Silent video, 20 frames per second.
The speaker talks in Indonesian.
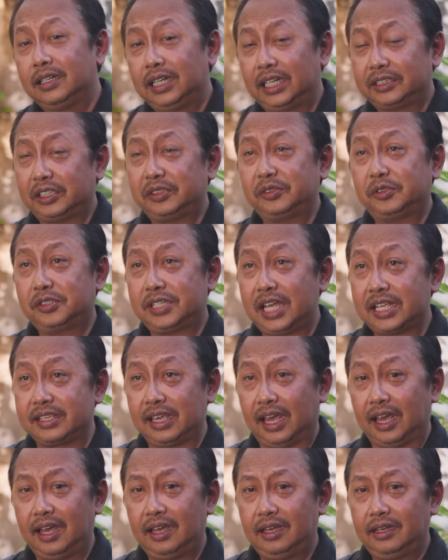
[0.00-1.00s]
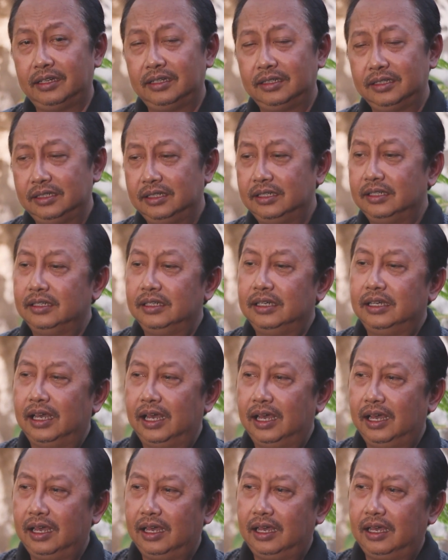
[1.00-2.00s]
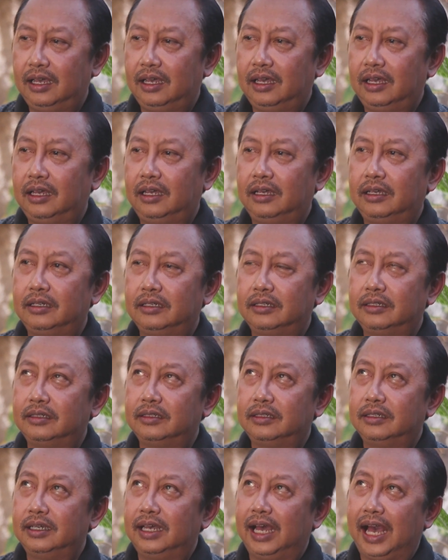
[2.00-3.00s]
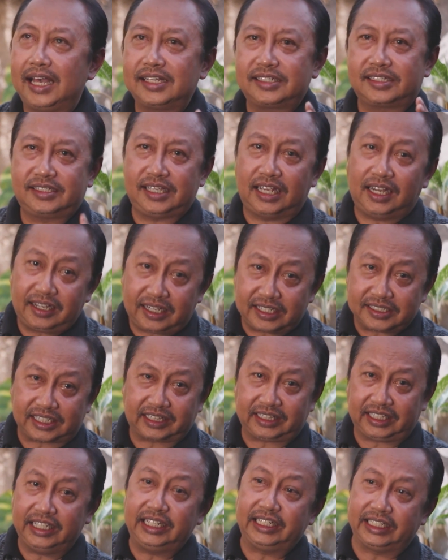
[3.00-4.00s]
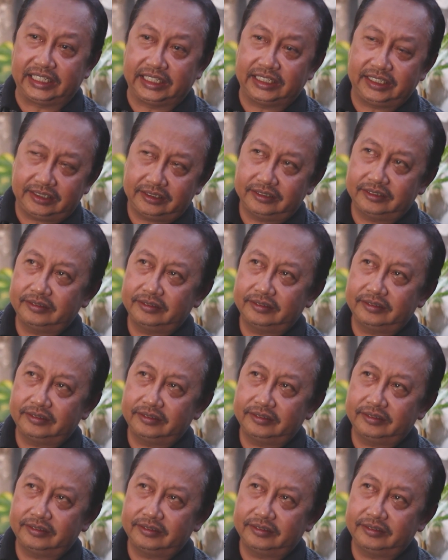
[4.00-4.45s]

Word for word: Nah tentu saja uh, hasil riset ini